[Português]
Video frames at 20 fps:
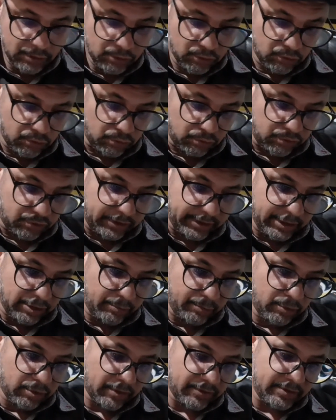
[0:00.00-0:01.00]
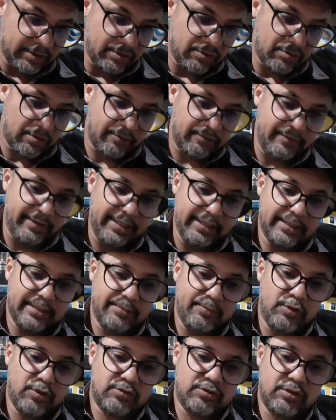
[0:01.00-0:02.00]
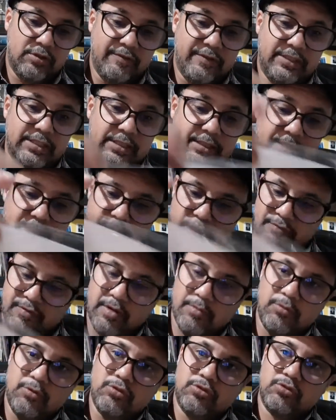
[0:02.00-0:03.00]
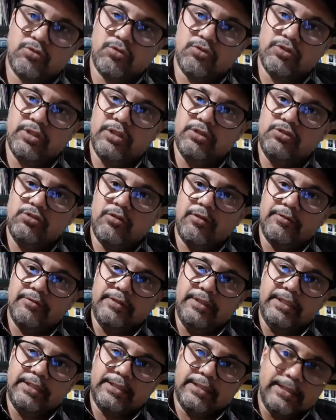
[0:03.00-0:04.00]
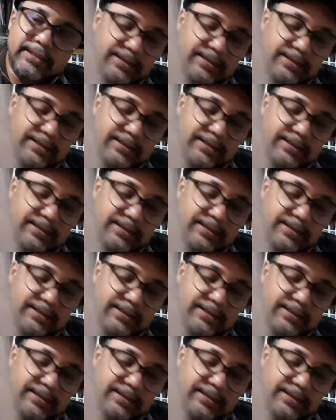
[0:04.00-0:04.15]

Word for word: Cruzeiro 1990, 1993, o famoso Cruzeiro de 90,